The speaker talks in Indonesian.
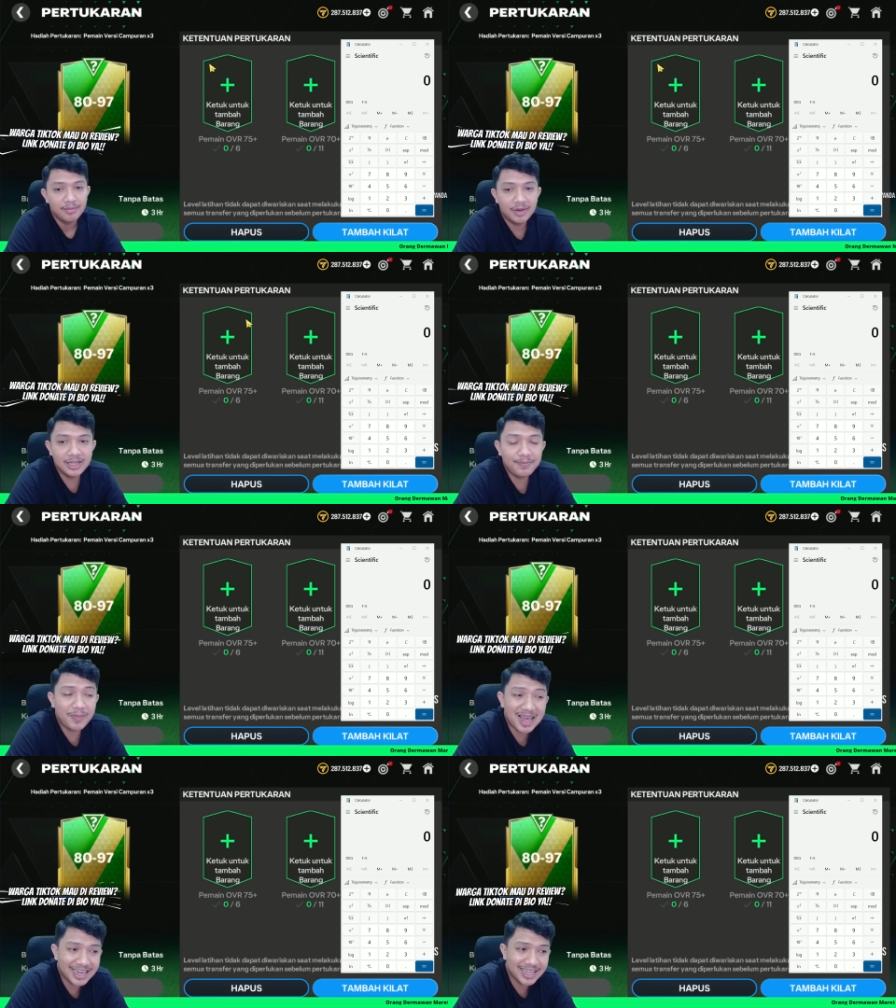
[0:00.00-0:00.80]
Berarti
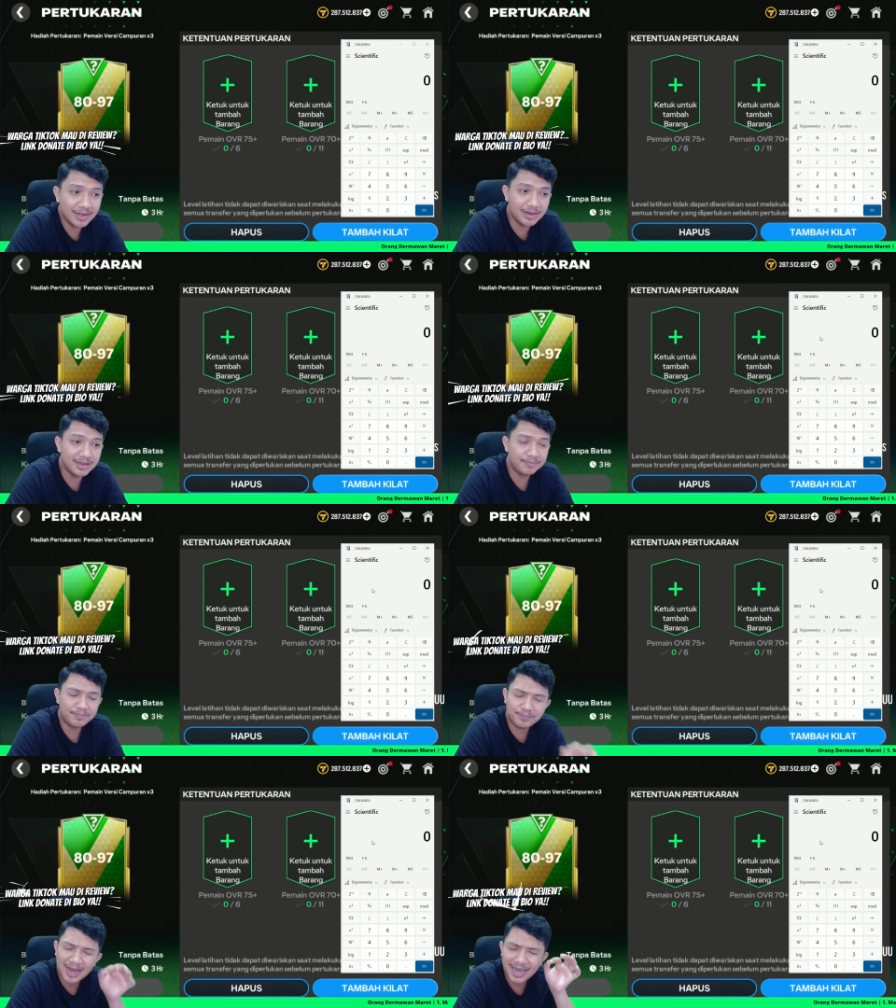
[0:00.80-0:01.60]
paling
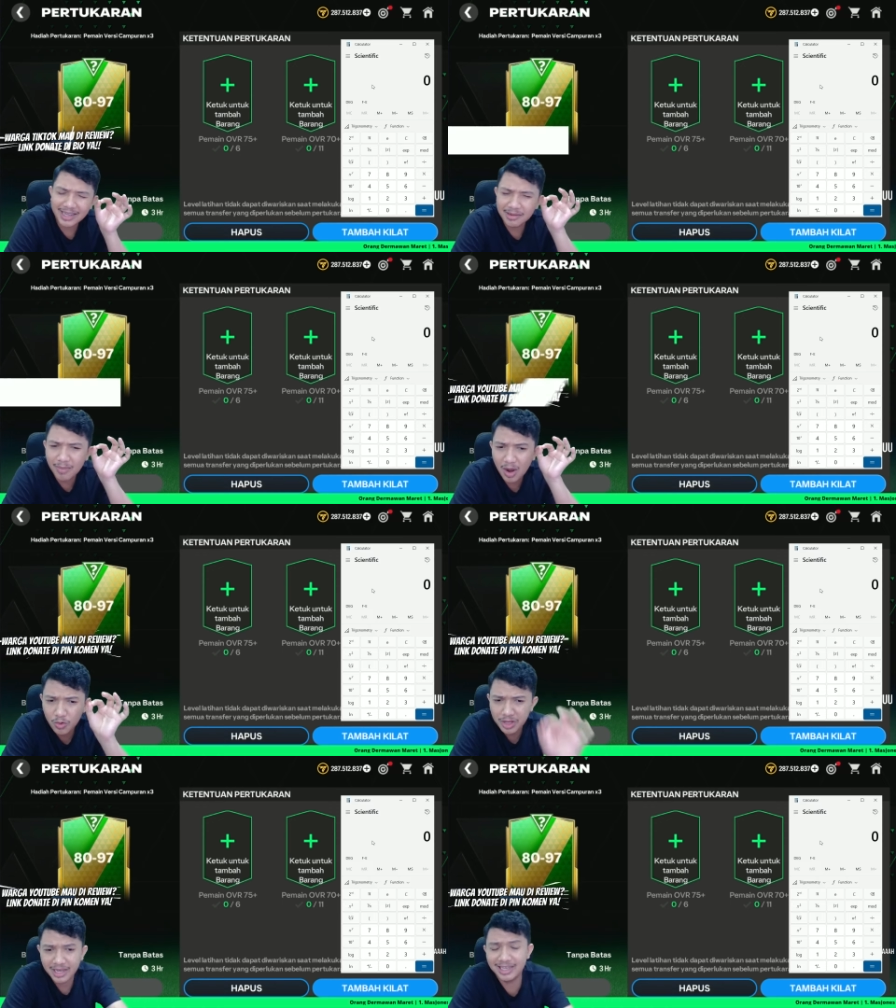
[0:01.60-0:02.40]
paling baunya